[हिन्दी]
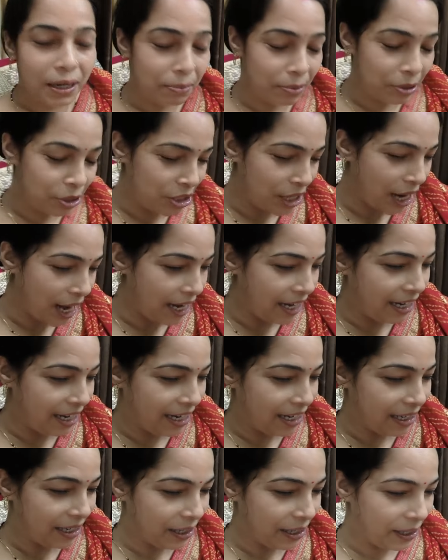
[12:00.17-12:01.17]
भी चाय ले
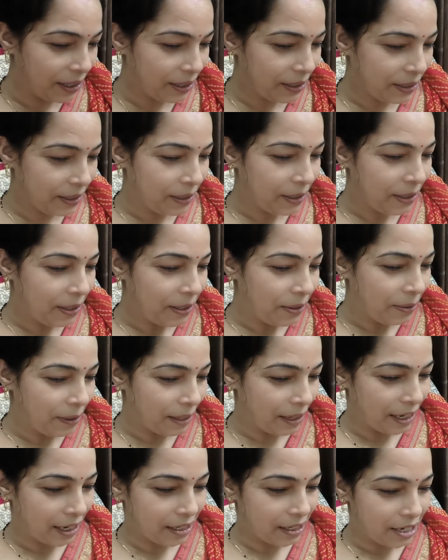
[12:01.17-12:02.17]
ली है मैंने
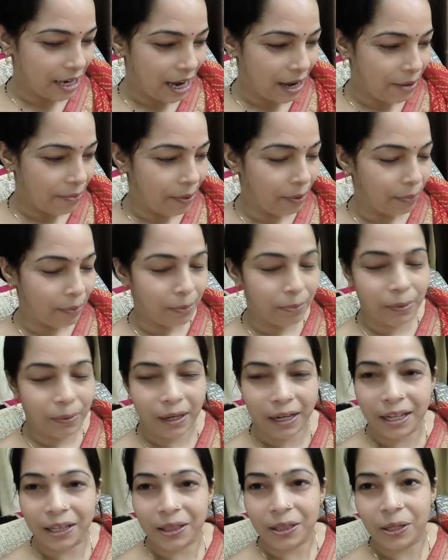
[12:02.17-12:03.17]
कहा चाय मैं भी पी
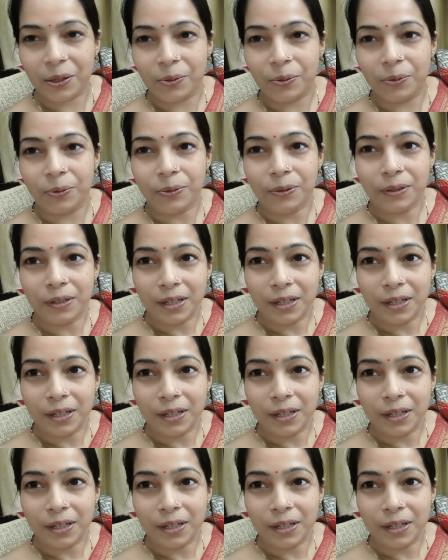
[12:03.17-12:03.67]
लेती हूँ